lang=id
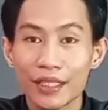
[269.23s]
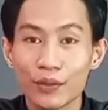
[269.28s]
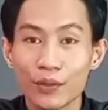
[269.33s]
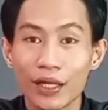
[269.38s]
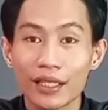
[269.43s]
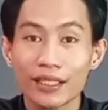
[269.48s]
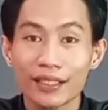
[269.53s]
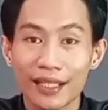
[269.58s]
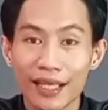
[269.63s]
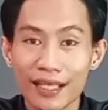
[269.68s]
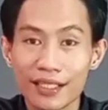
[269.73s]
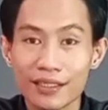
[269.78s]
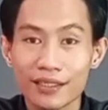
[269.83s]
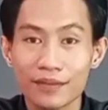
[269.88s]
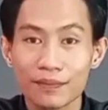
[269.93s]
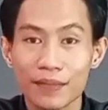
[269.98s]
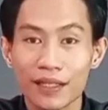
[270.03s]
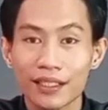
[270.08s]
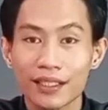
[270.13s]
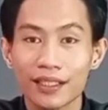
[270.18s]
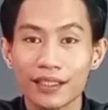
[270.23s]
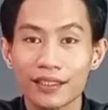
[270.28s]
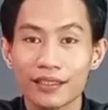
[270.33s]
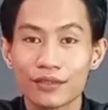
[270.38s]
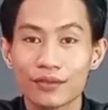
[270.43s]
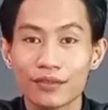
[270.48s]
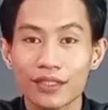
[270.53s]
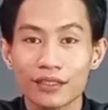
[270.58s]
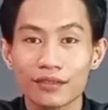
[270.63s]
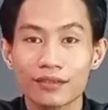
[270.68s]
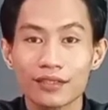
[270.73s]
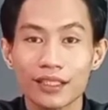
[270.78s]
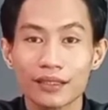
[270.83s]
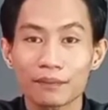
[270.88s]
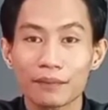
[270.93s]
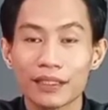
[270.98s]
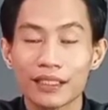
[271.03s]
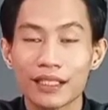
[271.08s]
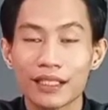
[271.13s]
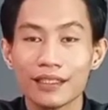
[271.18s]
ayuhan nas maka di
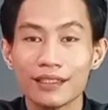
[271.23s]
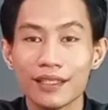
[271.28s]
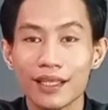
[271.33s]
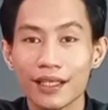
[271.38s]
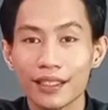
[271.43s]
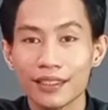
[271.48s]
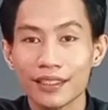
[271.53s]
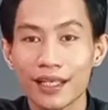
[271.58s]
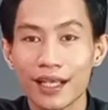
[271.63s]
surat-surat Madaniyah